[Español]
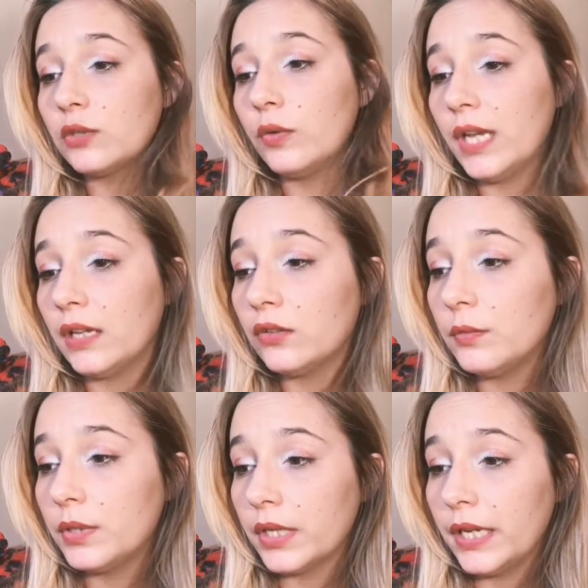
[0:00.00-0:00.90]

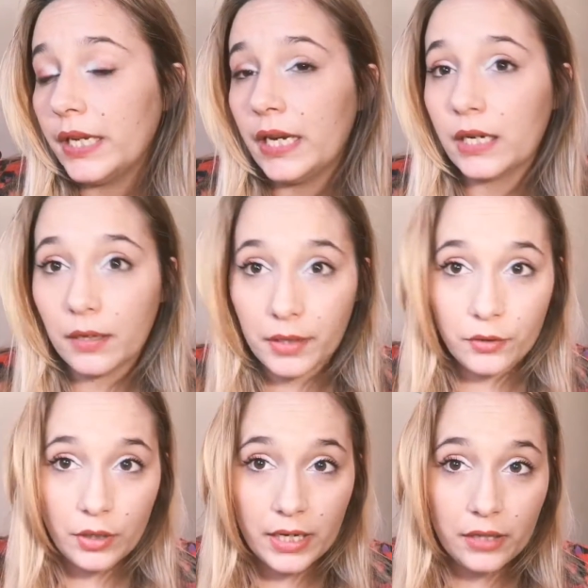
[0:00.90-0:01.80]
estudiando porque he
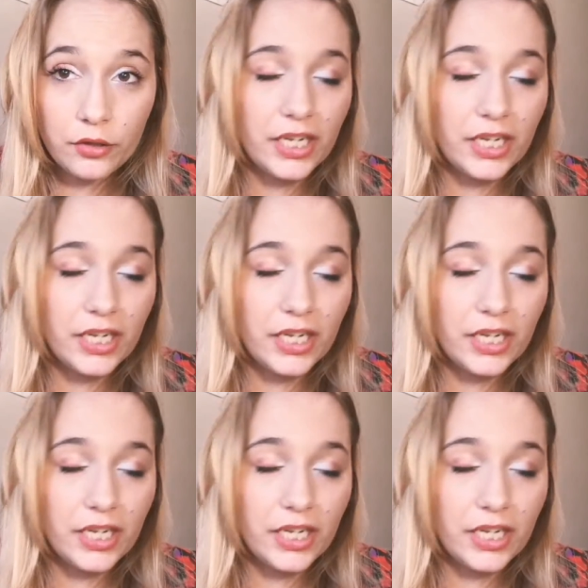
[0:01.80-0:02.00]
acabado el grado,